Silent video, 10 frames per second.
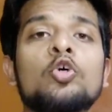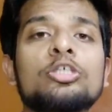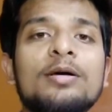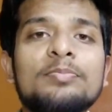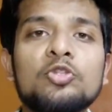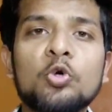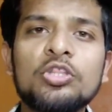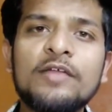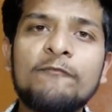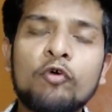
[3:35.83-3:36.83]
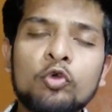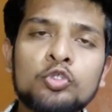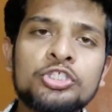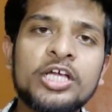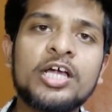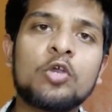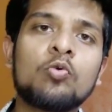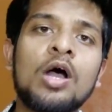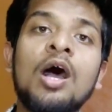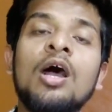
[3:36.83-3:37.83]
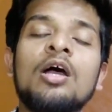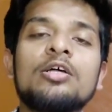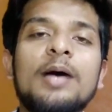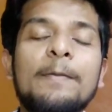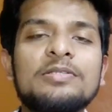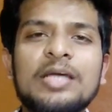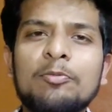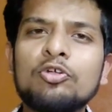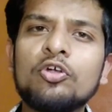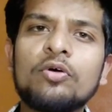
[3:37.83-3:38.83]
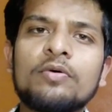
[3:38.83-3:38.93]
उसके बाद मैं थोड़ी देर फ़ोन को शेक करूँगा आप बस आपको